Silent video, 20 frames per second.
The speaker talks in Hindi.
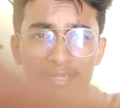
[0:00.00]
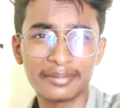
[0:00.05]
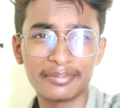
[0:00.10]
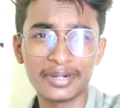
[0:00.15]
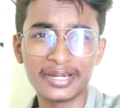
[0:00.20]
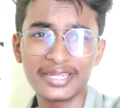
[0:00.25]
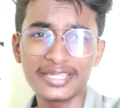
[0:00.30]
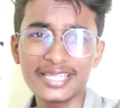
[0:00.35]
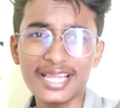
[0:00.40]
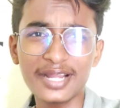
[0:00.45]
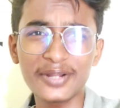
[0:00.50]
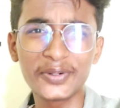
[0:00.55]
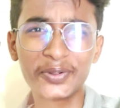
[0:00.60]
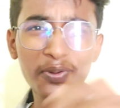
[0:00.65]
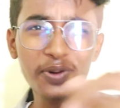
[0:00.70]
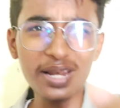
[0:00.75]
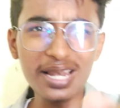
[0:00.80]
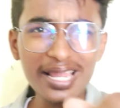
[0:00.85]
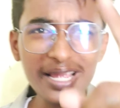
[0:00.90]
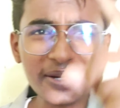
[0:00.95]
कमरिया
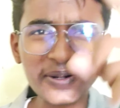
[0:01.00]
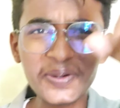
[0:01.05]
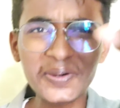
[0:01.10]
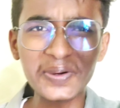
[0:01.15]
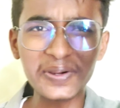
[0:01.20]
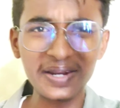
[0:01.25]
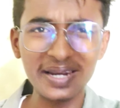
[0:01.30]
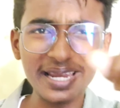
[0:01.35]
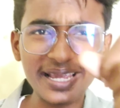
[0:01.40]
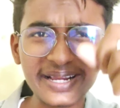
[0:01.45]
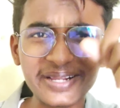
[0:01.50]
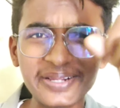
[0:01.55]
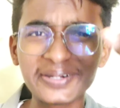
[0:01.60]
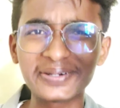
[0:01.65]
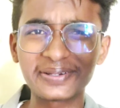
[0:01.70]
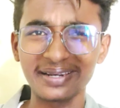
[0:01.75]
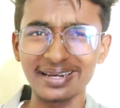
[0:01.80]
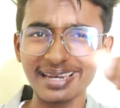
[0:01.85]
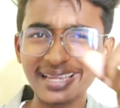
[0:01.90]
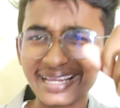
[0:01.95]
गोले गोले
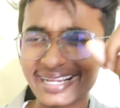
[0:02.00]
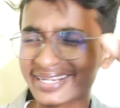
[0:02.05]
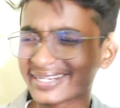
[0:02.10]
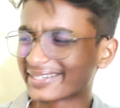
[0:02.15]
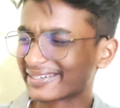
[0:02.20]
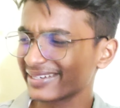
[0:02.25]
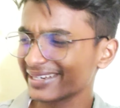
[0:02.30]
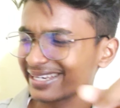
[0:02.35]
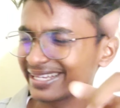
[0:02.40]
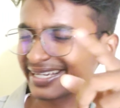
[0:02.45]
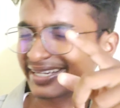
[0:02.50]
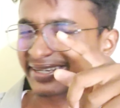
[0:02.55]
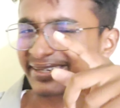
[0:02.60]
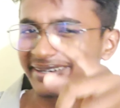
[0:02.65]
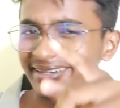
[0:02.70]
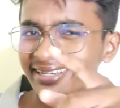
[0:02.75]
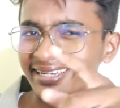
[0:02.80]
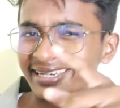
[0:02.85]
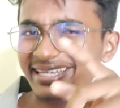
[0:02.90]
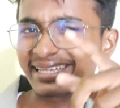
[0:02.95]
गोले गोले
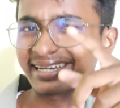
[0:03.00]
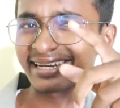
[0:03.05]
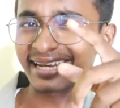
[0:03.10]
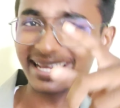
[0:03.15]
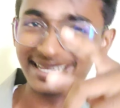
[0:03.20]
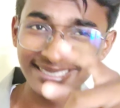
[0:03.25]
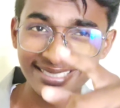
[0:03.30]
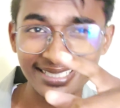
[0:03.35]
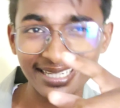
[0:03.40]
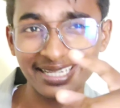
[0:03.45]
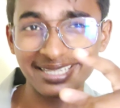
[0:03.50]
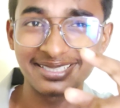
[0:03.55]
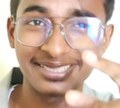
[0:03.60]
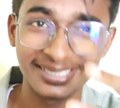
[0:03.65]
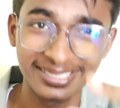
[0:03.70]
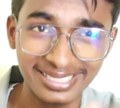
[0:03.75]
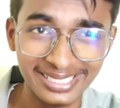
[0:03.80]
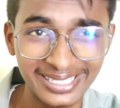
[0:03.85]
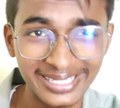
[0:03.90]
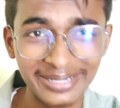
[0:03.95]
गोले राजा
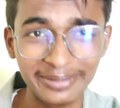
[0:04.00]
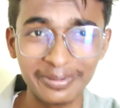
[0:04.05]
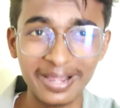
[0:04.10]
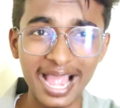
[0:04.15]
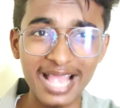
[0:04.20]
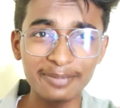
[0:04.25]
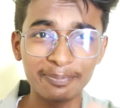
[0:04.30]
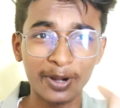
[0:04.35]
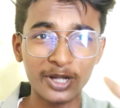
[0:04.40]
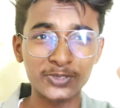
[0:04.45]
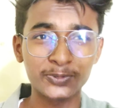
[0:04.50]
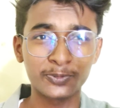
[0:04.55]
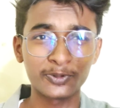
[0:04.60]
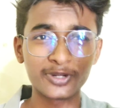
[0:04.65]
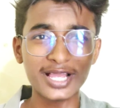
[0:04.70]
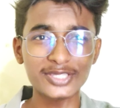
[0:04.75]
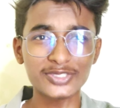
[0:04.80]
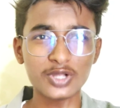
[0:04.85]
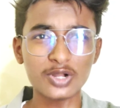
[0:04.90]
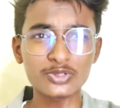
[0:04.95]
जी गाइस
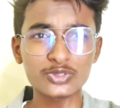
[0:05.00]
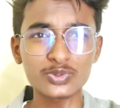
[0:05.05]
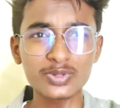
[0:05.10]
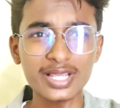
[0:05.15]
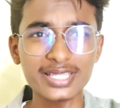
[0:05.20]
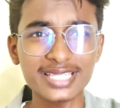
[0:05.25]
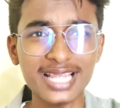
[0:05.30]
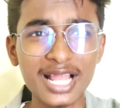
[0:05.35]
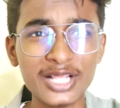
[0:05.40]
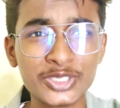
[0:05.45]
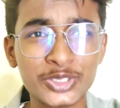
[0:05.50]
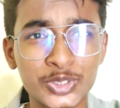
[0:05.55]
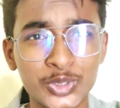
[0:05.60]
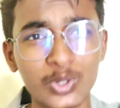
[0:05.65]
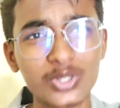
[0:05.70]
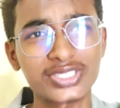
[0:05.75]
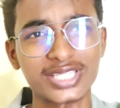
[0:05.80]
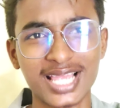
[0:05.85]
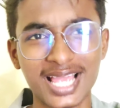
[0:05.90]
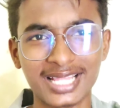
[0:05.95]
भोजपुरिया सॉन्ग सुन के सारा
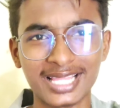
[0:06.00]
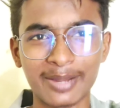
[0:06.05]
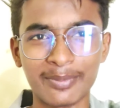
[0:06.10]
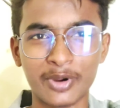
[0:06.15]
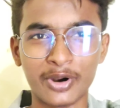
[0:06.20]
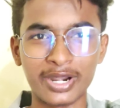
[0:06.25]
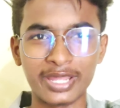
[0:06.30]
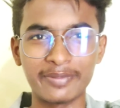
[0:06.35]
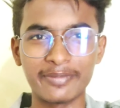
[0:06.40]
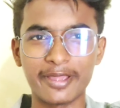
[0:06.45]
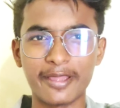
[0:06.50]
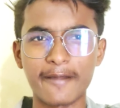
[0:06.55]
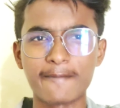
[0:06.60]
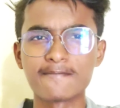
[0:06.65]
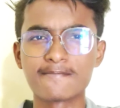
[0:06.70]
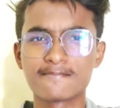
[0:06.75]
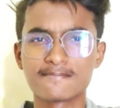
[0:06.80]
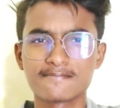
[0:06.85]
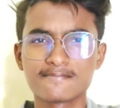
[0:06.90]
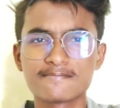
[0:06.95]
जोश आ जाता है बॉडी में
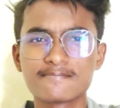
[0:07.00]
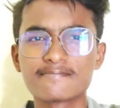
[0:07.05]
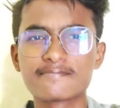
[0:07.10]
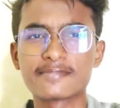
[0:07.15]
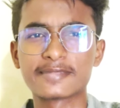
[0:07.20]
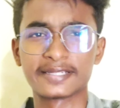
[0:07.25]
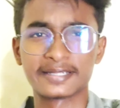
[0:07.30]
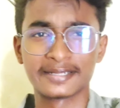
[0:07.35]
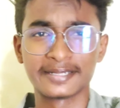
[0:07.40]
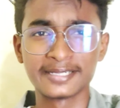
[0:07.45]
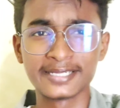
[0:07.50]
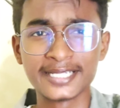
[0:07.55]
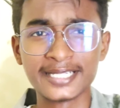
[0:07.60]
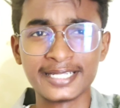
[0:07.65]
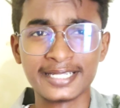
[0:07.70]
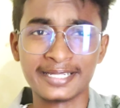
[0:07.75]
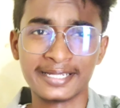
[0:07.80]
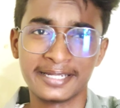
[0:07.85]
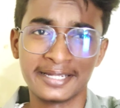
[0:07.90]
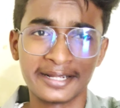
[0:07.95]

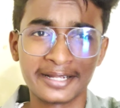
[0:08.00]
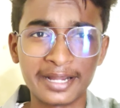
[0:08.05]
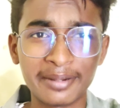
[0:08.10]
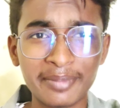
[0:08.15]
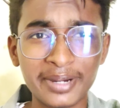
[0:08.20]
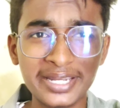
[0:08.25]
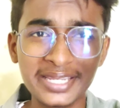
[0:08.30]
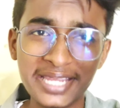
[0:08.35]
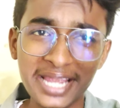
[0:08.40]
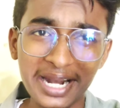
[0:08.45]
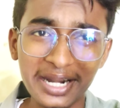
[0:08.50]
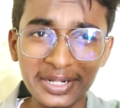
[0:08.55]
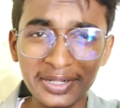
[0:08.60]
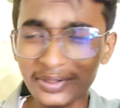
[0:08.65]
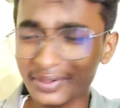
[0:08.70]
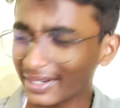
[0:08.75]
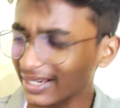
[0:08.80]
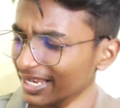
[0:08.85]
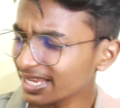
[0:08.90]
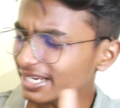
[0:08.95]
कमरिया
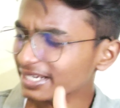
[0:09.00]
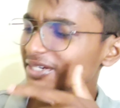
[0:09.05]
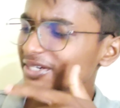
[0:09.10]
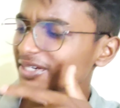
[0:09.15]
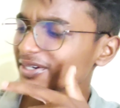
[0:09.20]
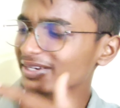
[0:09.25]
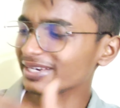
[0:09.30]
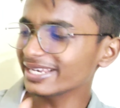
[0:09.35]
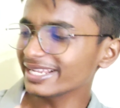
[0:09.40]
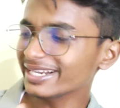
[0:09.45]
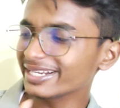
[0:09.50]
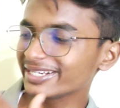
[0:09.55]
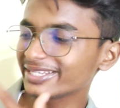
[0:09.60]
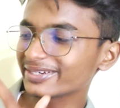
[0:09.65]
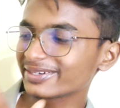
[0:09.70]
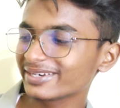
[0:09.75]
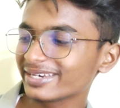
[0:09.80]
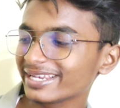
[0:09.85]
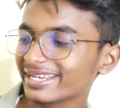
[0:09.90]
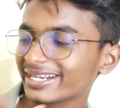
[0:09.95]
डोले डोले
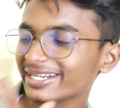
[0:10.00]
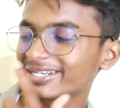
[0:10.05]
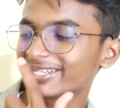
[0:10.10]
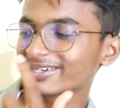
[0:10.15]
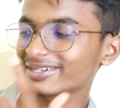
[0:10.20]
डोले